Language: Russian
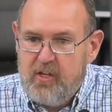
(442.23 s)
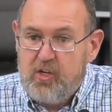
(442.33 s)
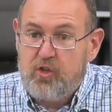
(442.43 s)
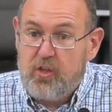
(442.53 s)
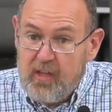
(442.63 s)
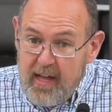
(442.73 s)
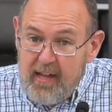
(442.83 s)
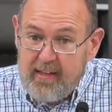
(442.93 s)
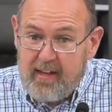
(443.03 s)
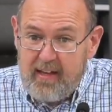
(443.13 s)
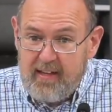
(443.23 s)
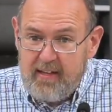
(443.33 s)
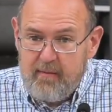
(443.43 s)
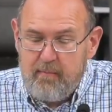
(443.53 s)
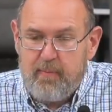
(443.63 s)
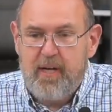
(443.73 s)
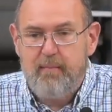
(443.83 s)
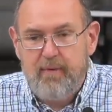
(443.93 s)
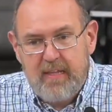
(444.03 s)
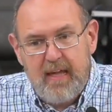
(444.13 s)
что надо
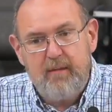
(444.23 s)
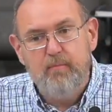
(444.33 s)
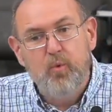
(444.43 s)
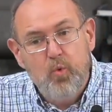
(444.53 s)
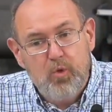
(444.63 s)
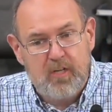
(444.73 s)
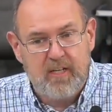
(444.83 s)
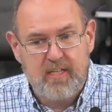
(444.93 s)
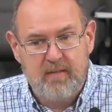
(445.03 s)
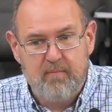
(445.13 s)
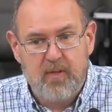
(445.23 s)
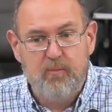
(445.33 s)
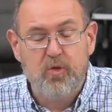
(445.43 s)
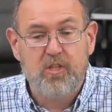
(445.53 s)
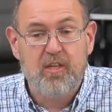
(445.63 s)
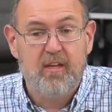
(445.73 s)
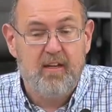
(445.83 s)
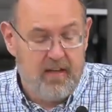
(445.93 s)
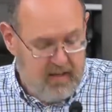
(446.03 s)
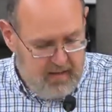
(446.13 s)
приобретать мудрость, потому
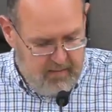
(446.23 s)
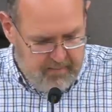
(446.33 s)
что